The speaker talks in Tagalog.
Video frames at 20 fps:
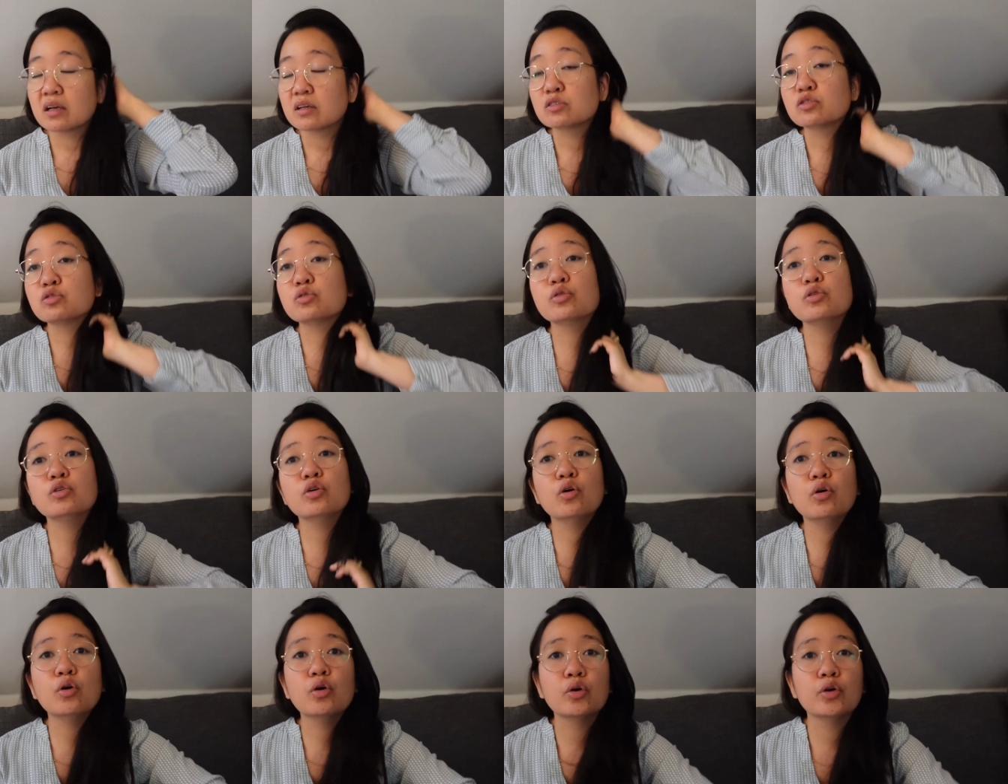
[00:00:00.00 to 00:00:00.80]
So,
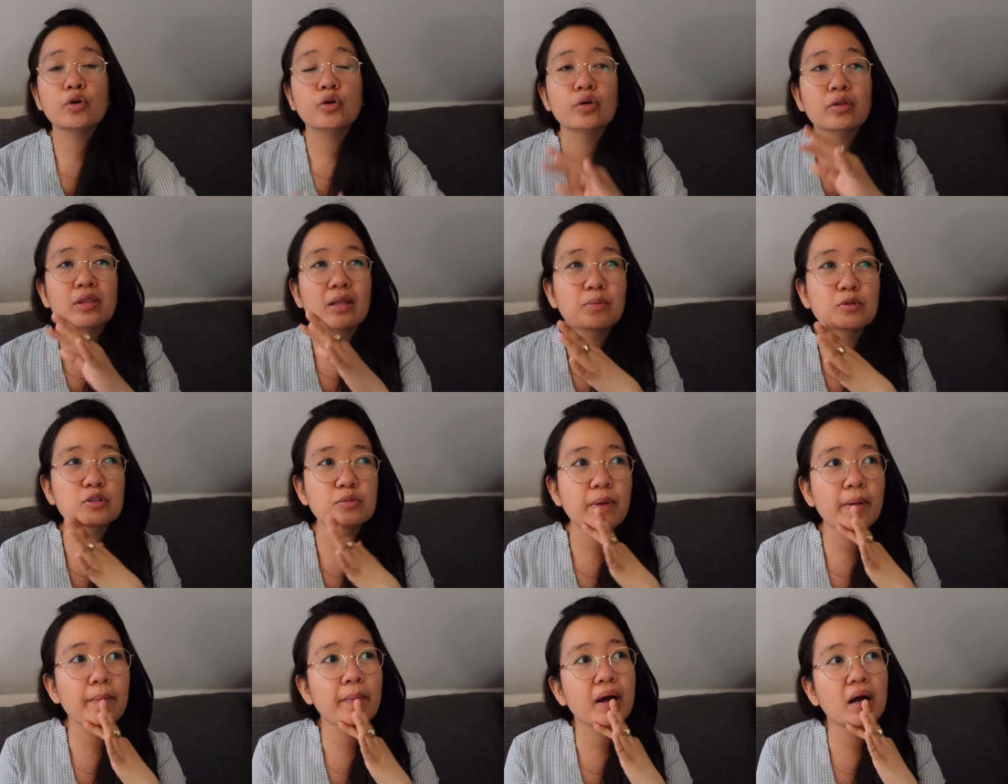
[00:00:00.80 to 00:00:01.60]
yun. Tapos
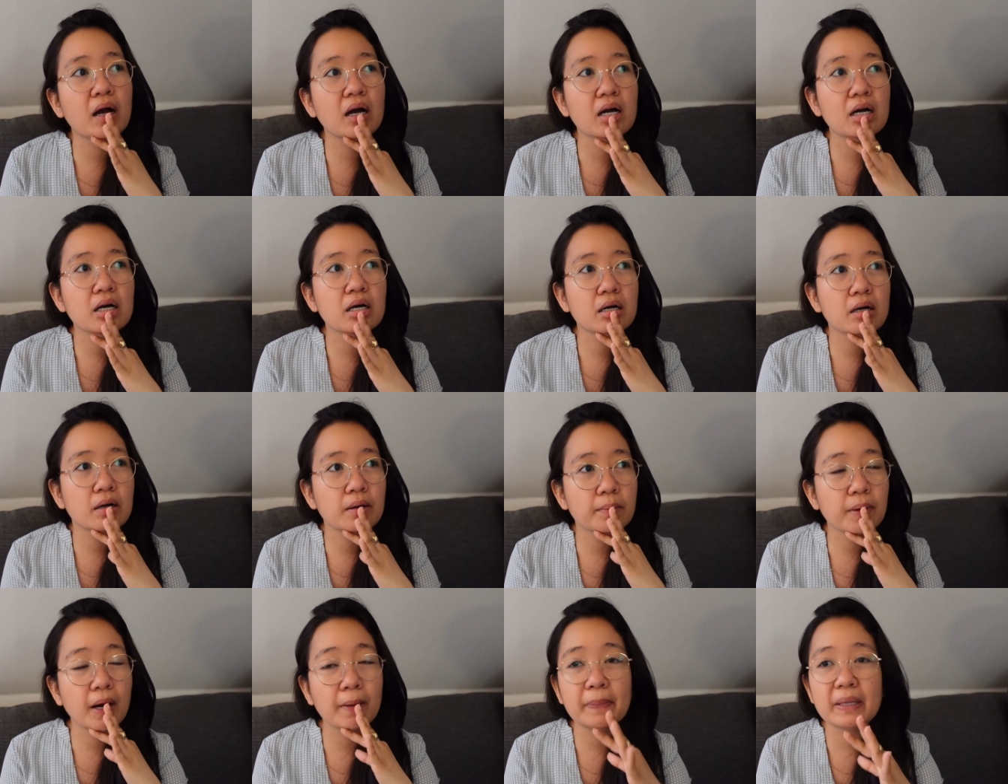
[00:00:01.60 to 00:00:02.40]
may mga,
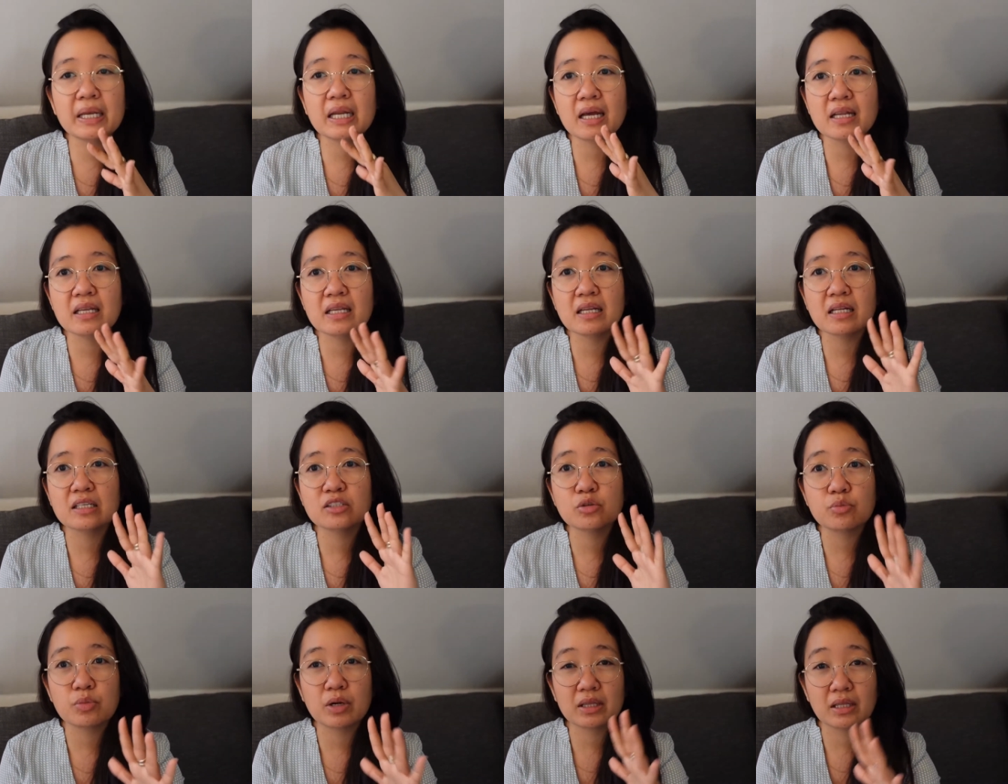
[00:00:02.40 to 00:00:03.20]
mga Pinay din na
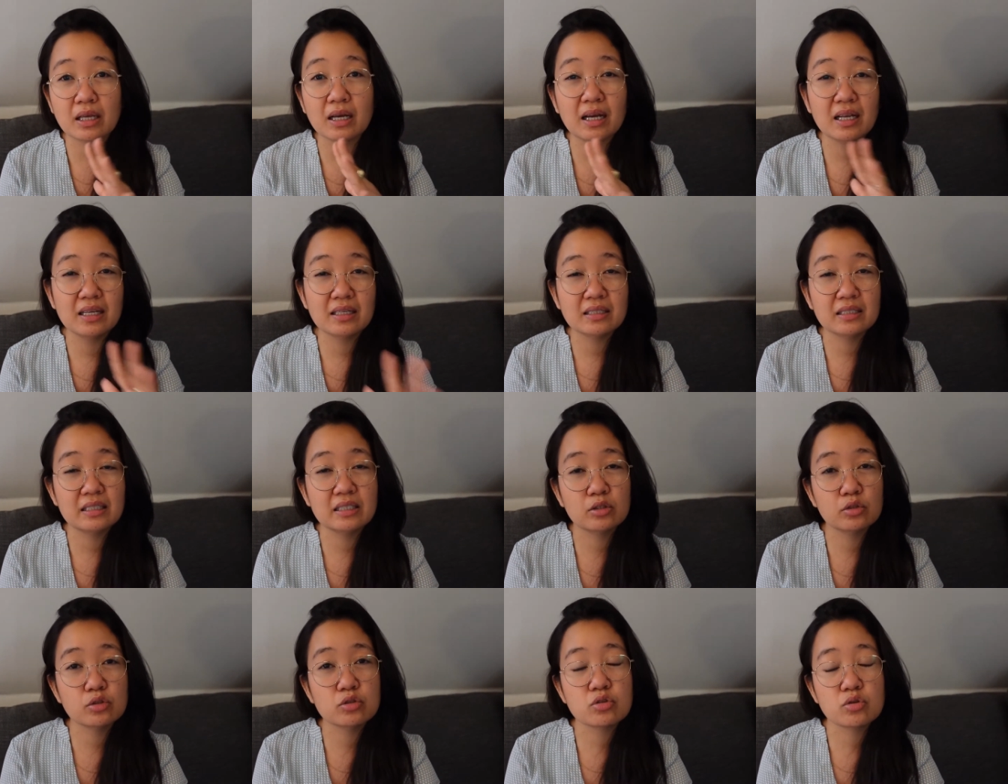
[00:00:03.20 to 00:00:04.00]
sobrang tagal na
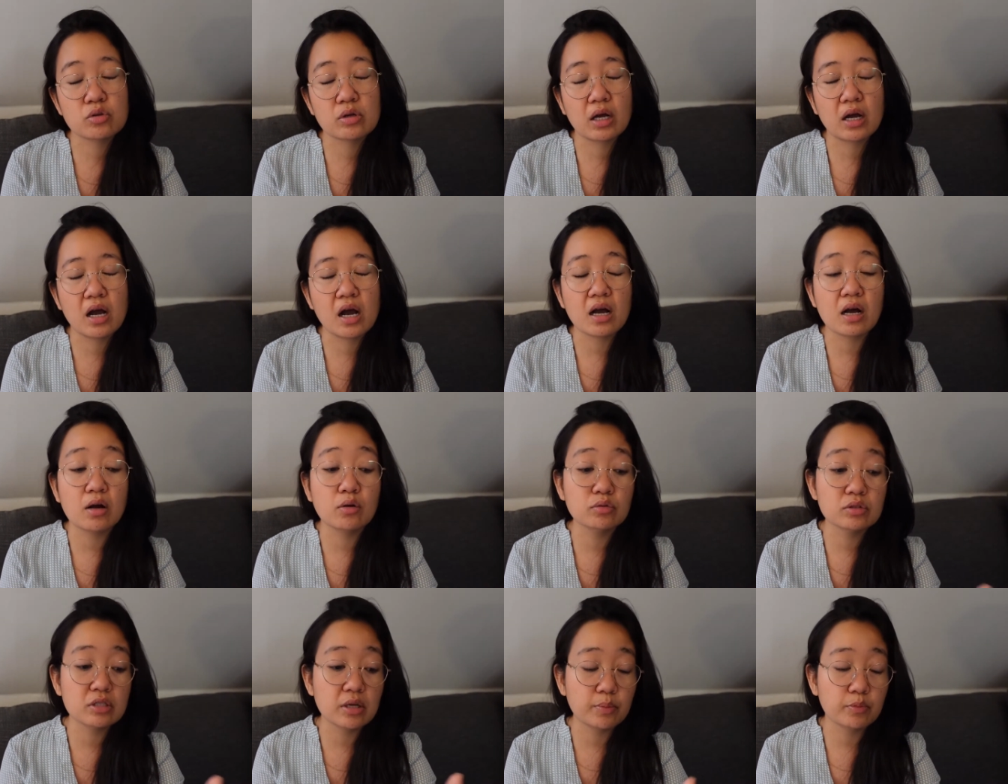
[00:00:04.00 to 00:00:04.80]
dito. So,
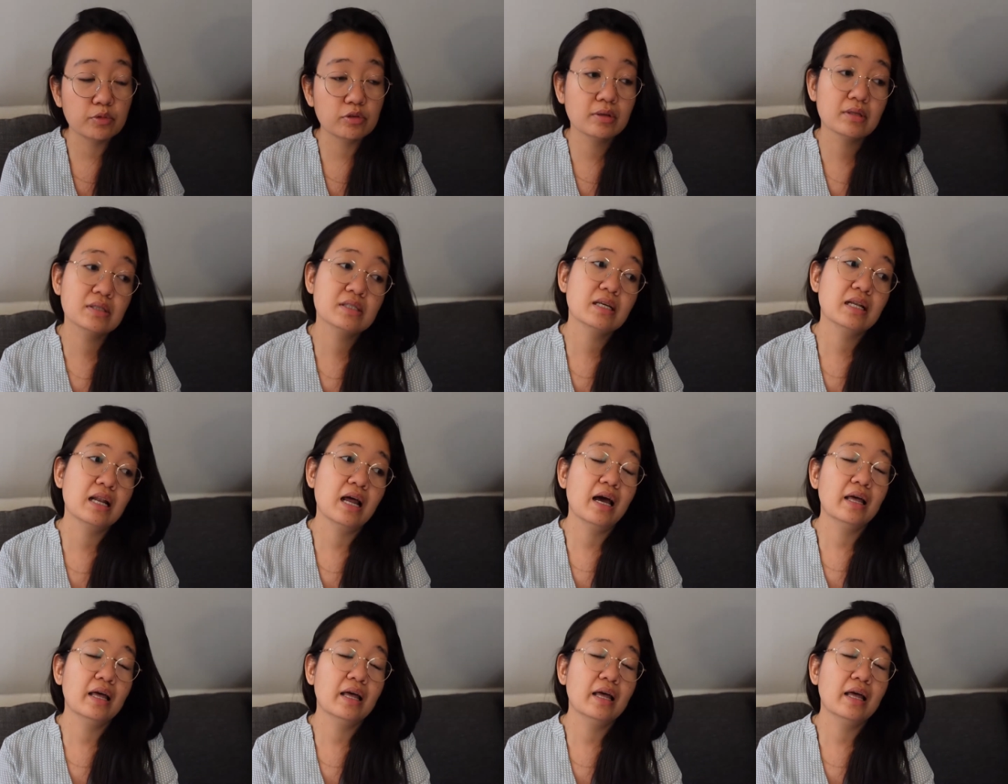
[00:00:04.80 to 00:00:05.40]
nakakausap mo din sila.